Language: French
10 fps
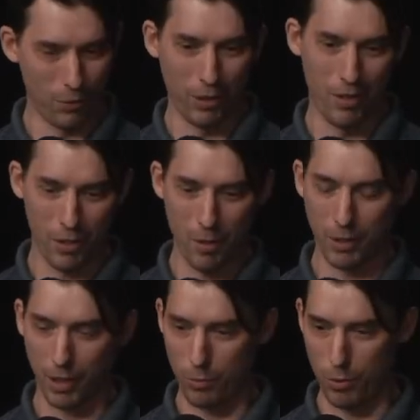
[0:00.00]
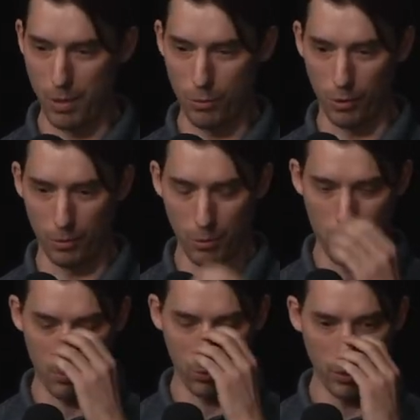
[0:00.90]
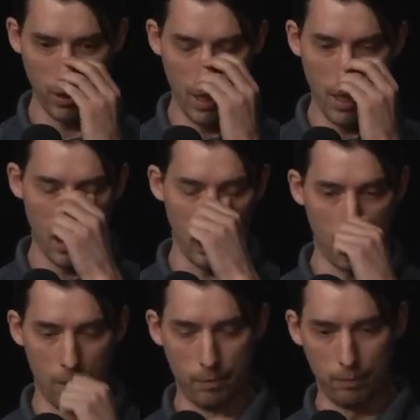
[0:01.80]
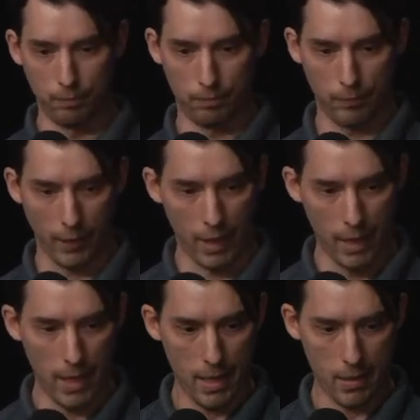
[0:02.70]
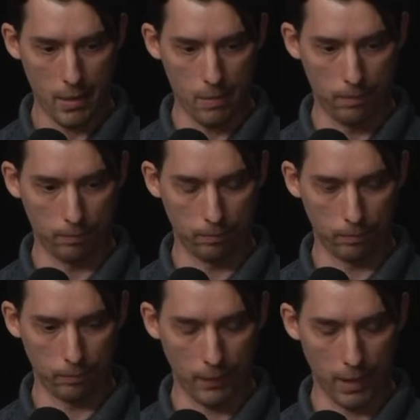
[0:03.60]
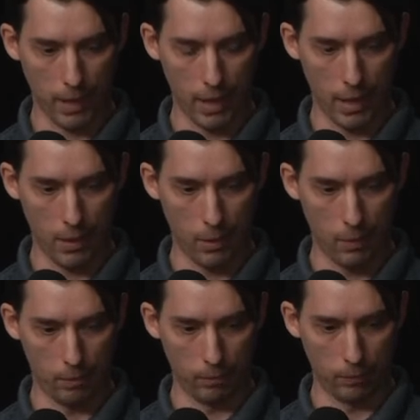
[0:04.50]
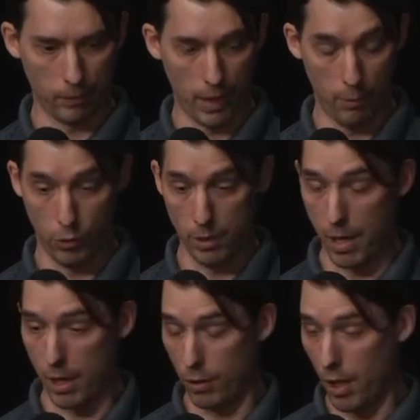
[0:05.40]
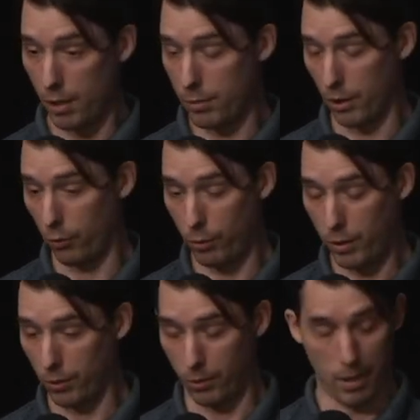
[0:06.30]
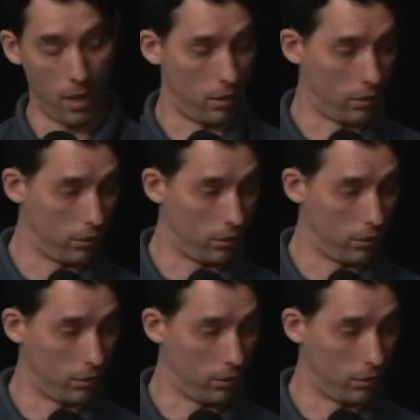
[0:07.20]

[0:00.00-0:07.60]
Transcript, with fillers: il y en avait comme très peu, même au Japon. et, et, et, puis bah, voilà, et puis ensuite, bah,